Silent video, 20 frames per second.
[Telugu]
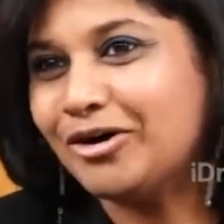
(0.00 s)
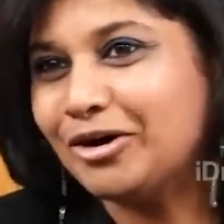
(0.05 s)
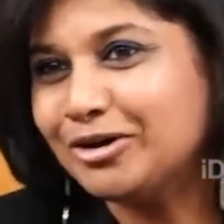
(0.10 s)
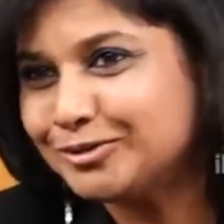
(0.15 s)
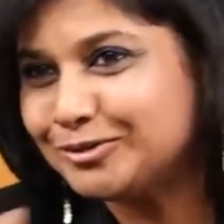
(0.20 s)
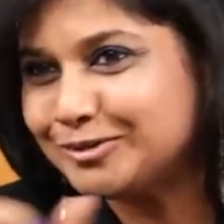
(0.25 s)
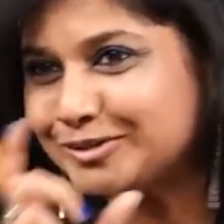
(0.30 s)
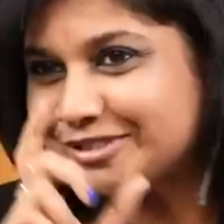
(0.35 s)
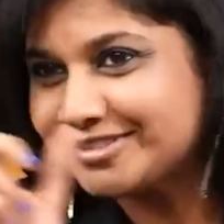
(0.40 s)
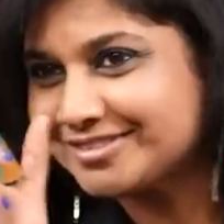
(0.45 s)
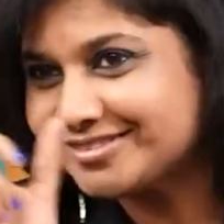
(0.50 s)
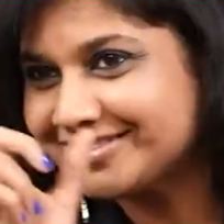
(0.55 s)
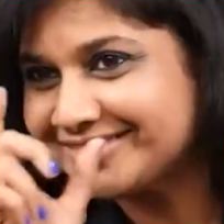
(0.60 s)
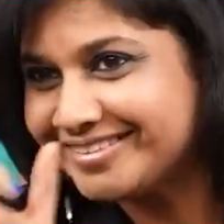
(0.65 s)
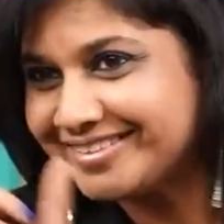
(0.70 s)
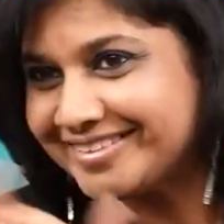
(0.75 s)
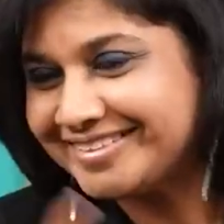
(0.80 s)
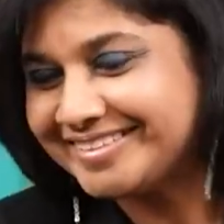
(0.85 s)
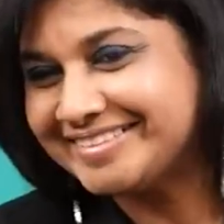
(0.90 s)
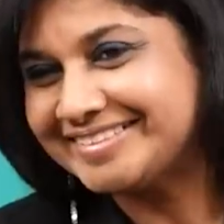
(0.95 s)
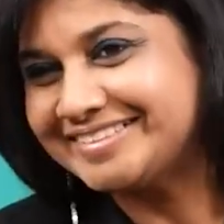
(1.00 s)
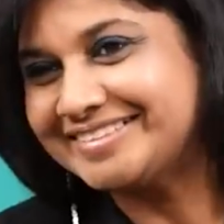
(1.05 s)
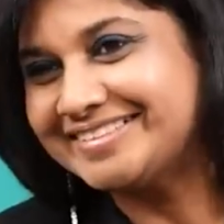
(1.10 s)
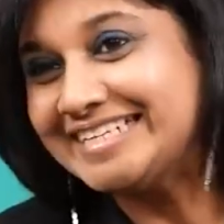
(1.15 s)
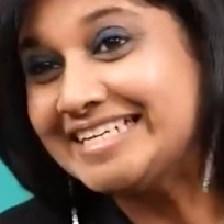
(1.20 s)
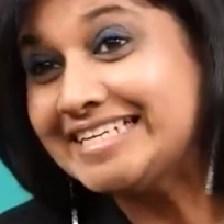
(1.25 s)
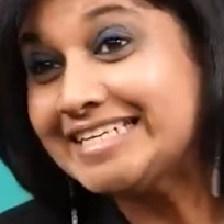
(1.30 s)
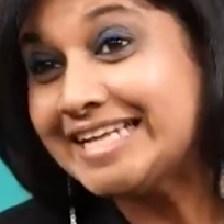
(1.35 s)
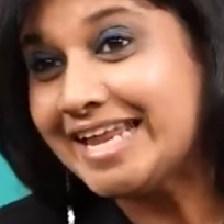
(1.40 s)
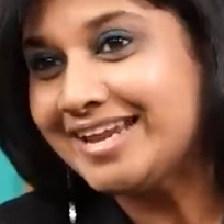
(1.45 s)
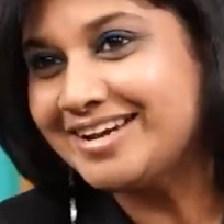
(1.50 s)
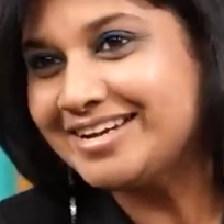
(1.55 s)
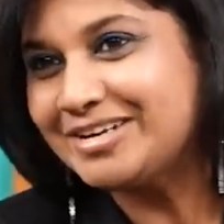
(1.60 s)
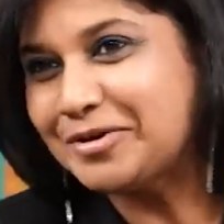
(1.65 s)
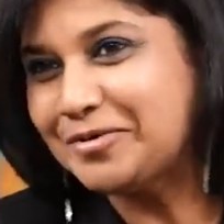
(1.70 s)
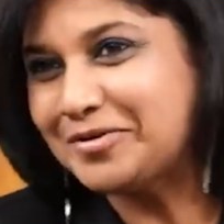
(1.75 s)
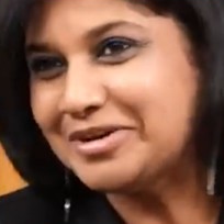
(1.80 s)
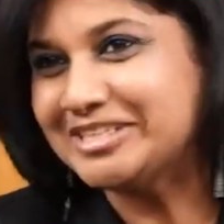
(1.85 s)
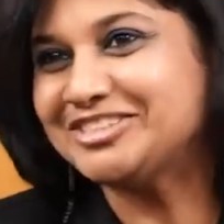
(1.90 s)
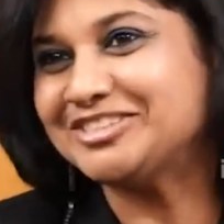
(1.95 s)
ఆల్ దోస్ డీటెయిల్డ్
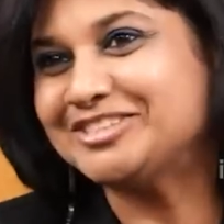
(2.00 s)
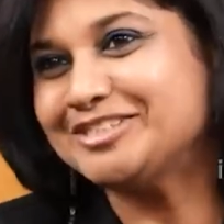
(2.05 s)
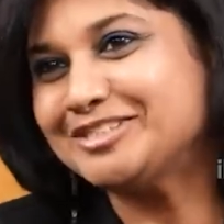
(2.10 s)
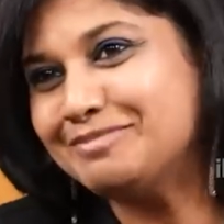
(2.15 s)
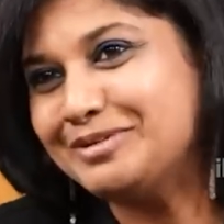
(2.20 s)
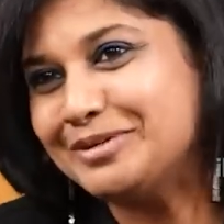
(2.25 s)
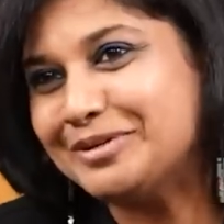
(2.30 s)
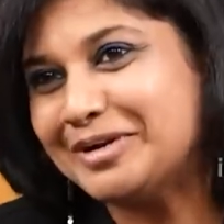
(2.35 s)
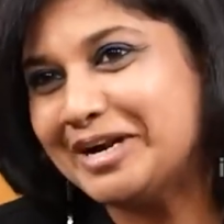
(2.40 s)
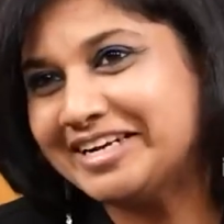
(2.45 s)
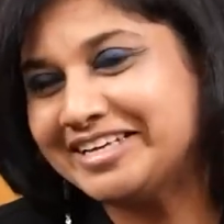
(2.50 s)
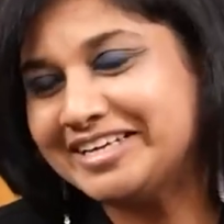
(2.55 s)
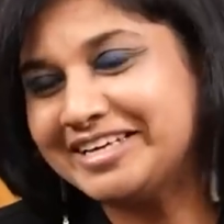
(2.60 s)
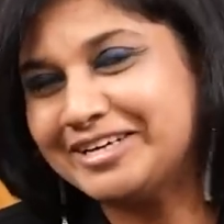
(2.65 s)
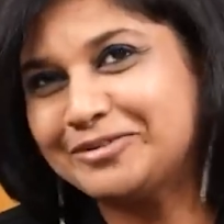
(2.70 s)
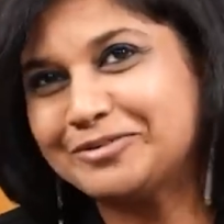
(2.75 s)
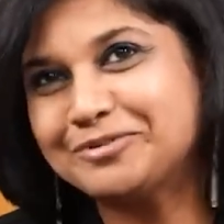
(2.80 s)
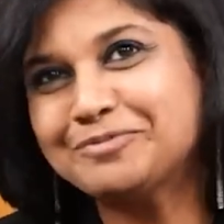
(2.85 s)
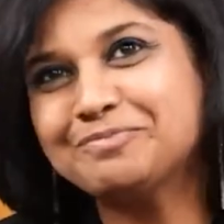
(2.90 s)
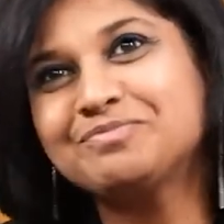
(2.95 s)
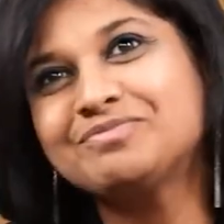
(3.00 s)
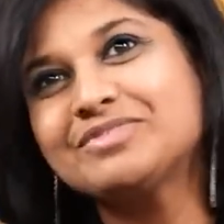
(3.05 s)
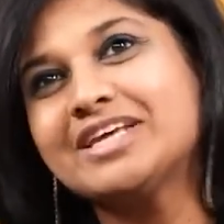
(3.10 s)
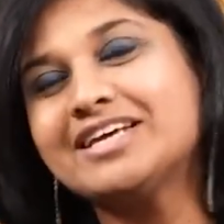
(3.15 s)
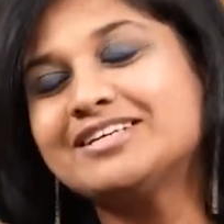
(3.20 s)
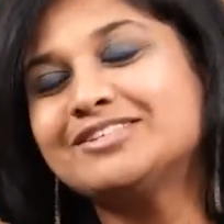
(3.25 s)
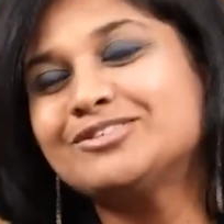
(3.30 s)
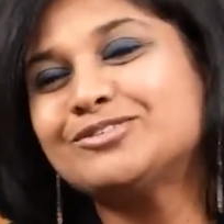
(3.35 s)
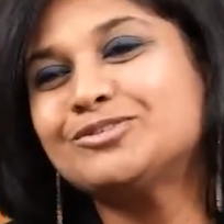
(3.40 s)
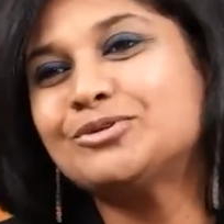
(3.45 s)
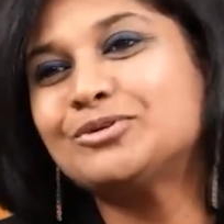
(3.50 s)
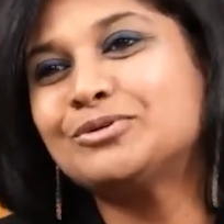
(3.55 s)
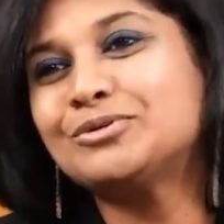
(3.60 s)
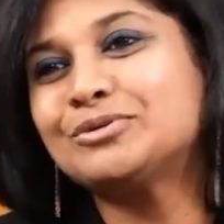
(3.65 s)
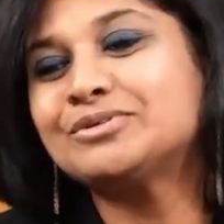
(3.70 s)
క్వశ్చన్స్ మీరు అడిగారు సో